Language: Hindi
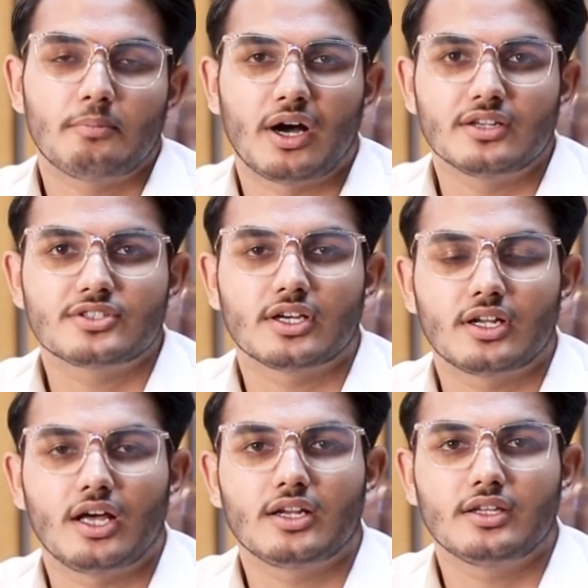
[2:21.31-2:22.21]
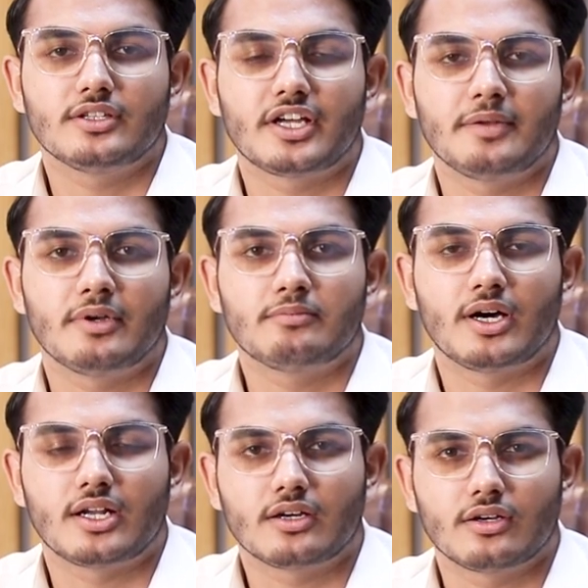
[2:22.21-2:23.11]
पाँच कनाल का तकरीबन
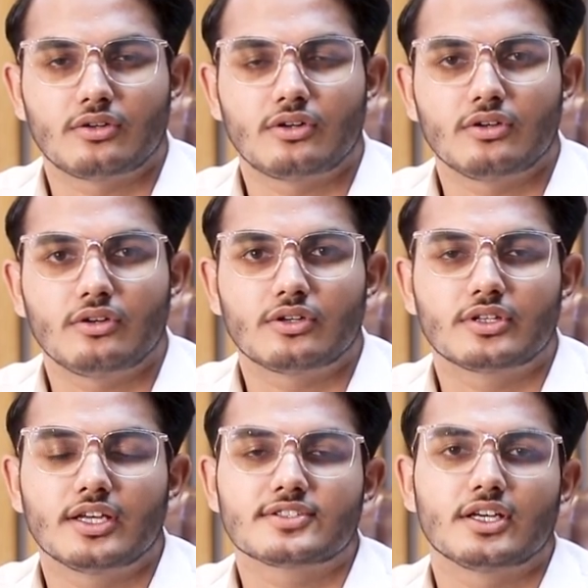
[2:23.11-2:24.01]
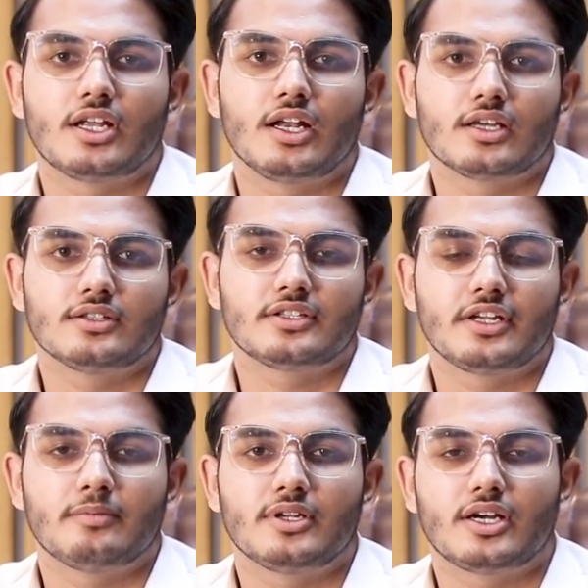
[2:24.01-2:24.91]
बारह करोड़ और दस कनाल का
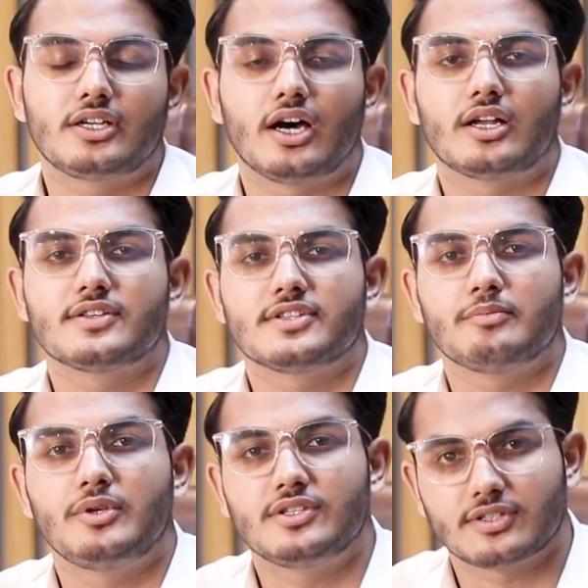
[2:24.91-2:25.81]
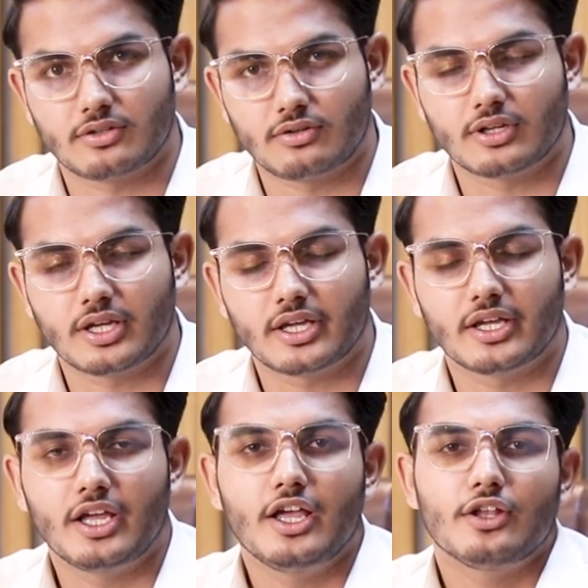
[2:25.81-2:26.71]
तकरीबन अठारह से बीस करोड़ का
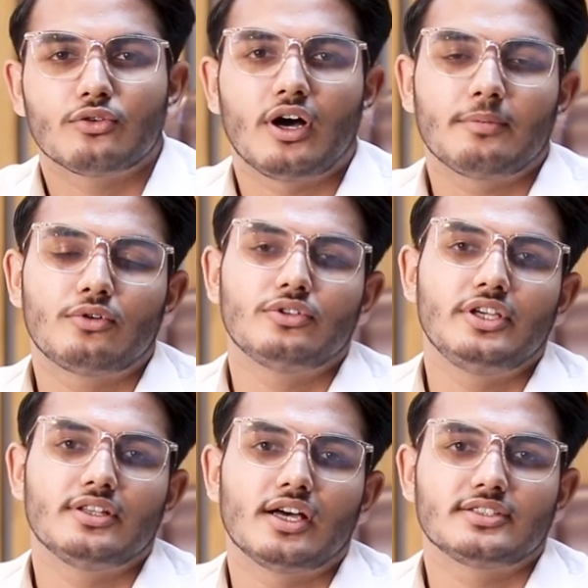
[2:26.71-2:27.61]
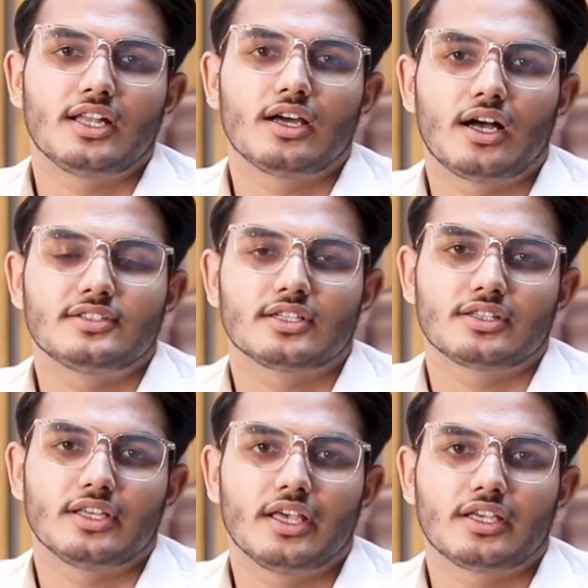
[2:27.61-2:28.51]
है तो आप खुद ही अंदाज़ा लगा
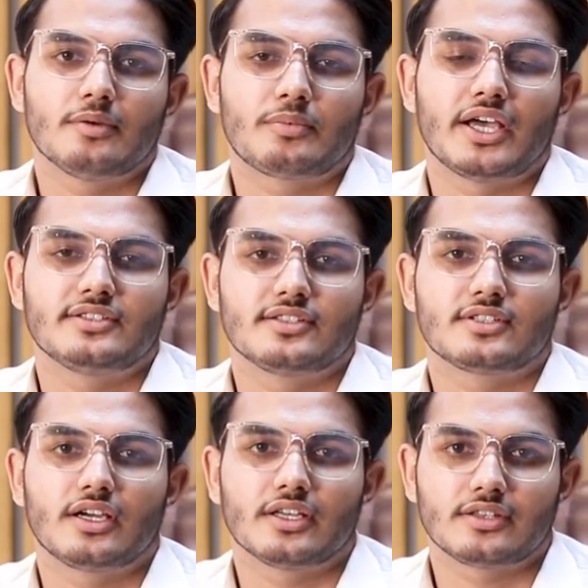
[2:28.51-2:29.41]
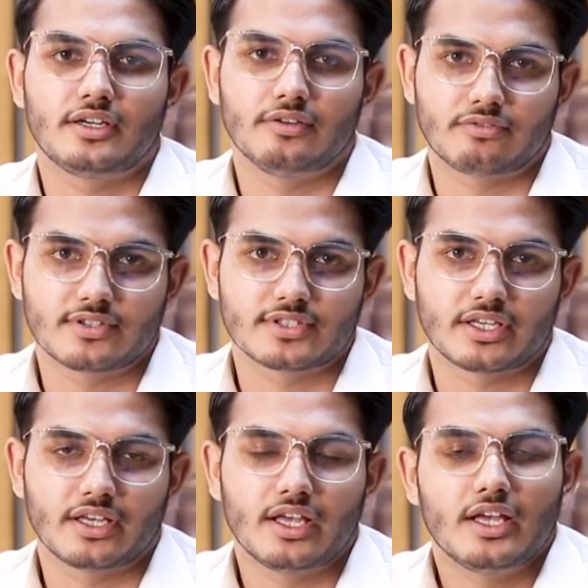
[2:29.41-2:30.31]
सकते हैं कि प्राइसेस का कितना डिफरेंस
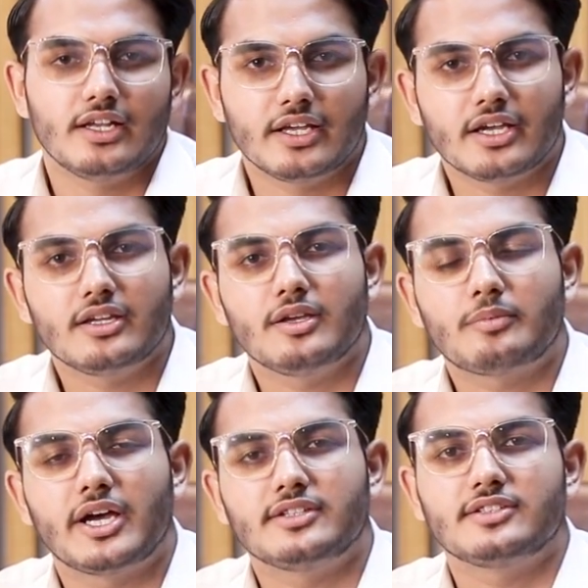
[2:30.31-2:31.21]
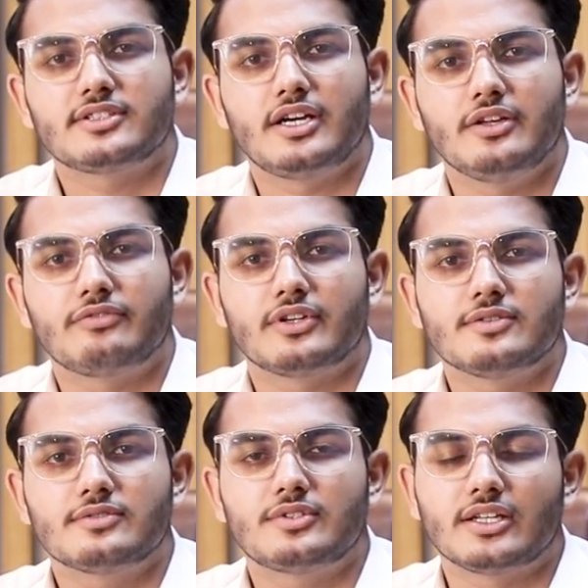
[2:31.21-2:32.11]
है लेकिन ये प्राइसेस का
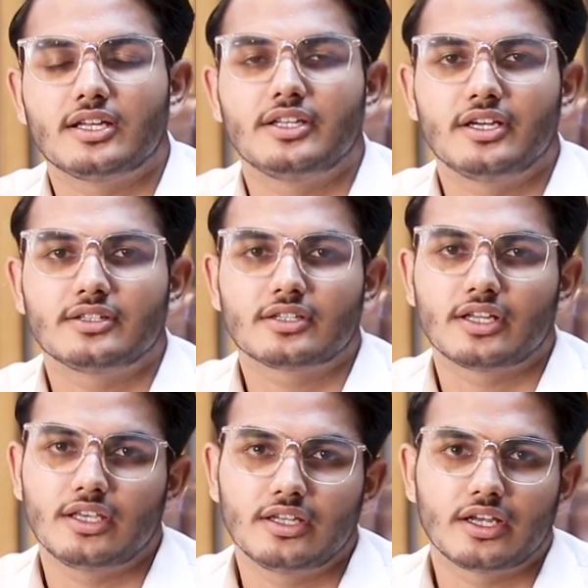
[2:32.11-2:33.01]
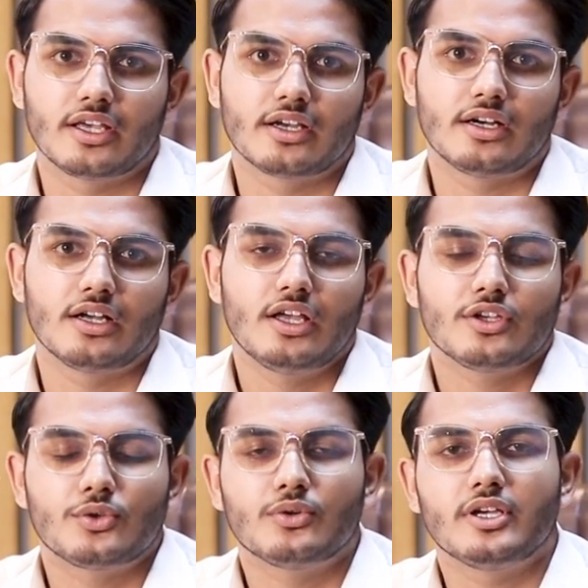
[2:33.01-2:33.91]
डिफरेंस ज़्यादा देर तक नहीं रहेगा
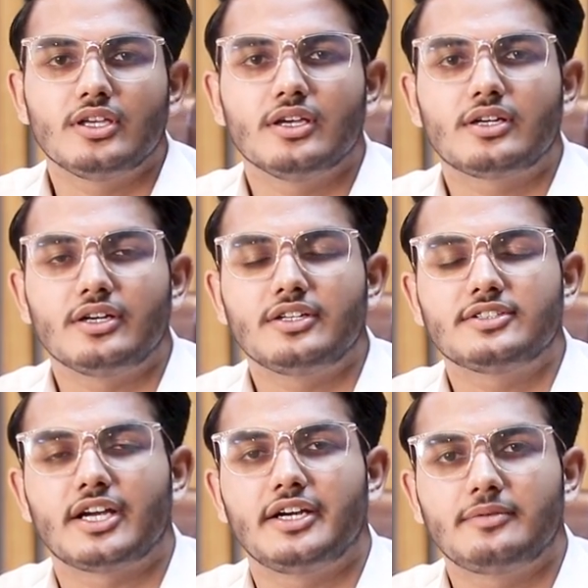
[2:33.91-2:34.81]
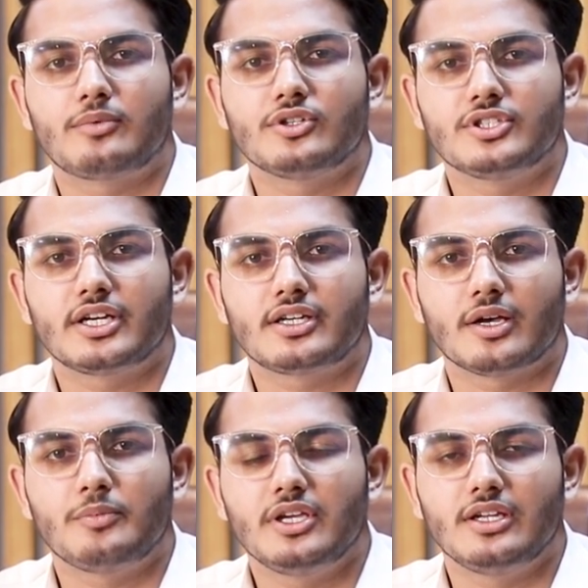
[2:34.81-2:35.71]
क्योंकि ये कंट्री साइड प्रोजेक्ट
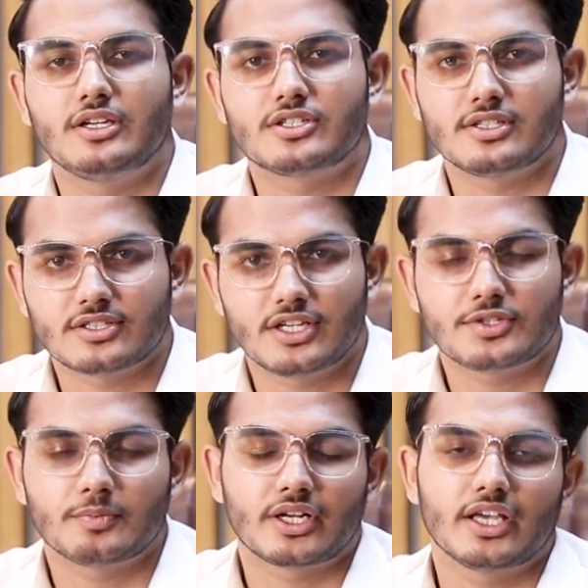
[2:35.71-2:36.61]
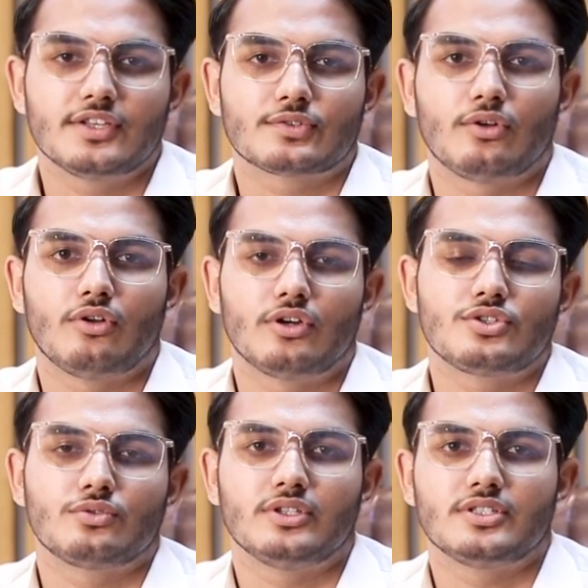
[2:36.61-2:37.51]
अभी इनिशियल स्टेज पर है इसको
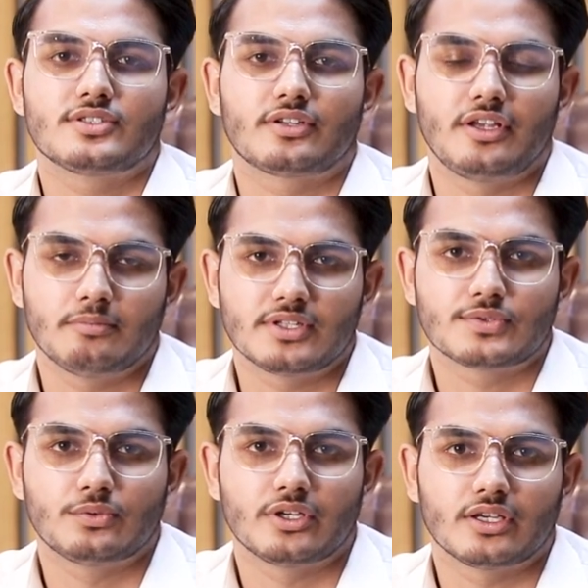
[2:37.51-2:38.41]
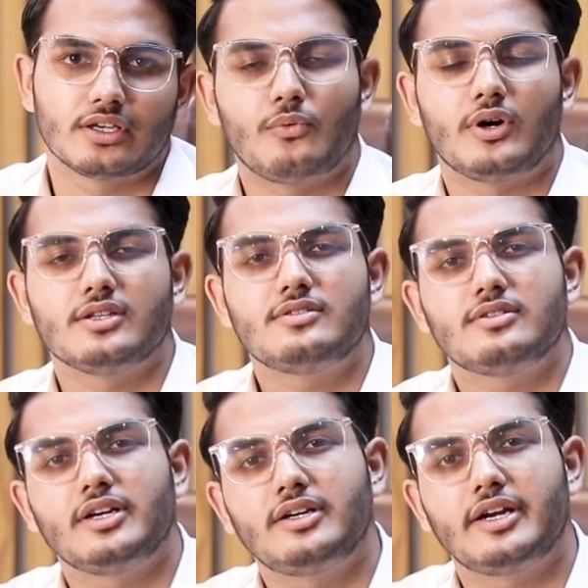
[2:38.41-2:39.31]
लॉन्च हुए जस्ट थ्री मंथ्स हुए हैं
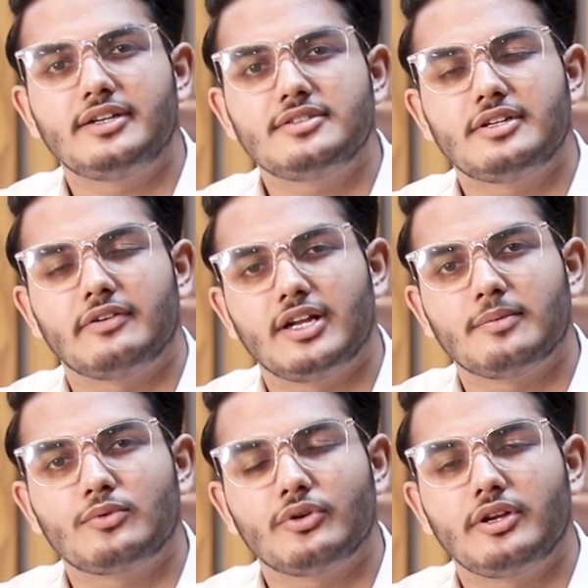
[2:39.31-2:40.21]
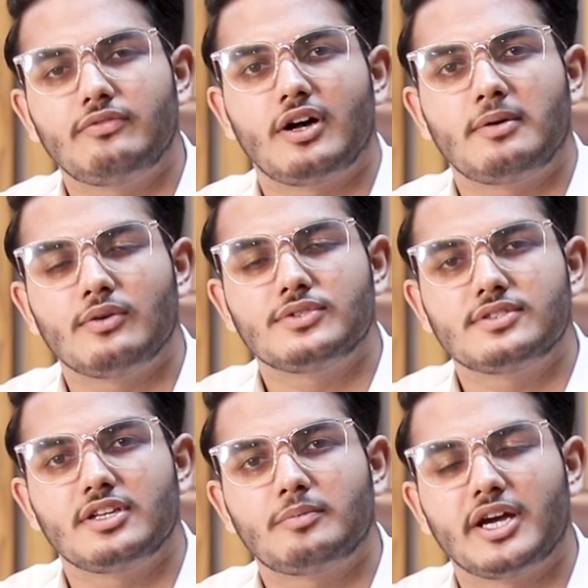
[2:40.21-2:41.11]
वंस इट गेट्स डेवलप तो इन फार्म
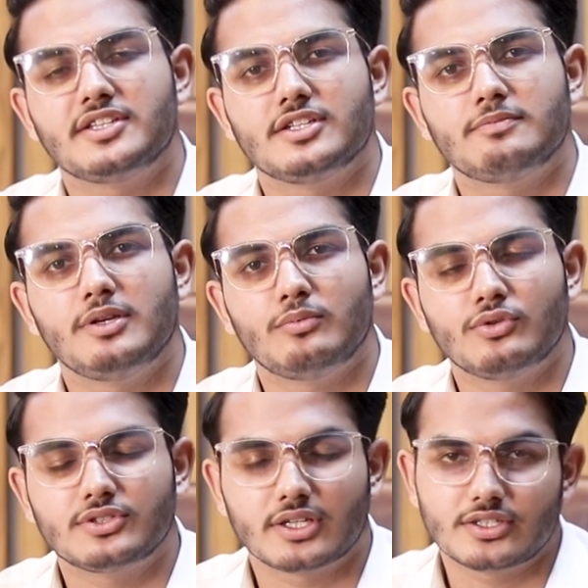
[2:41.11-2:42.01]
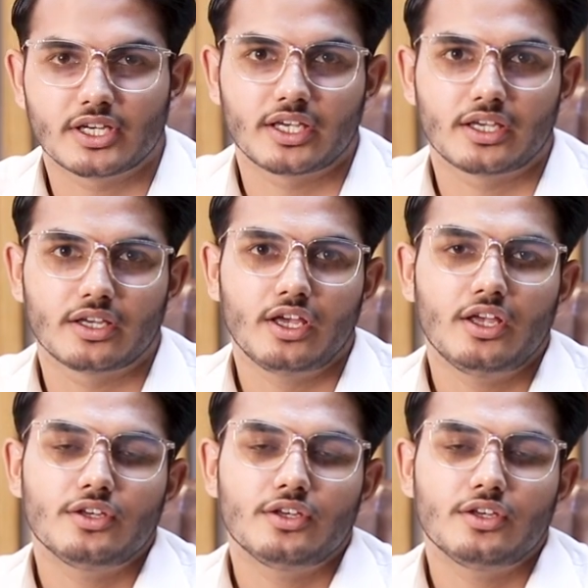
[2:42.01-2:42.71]
हाउसेज़ की प्राइसेस भी बूस्ट कर जाएंगी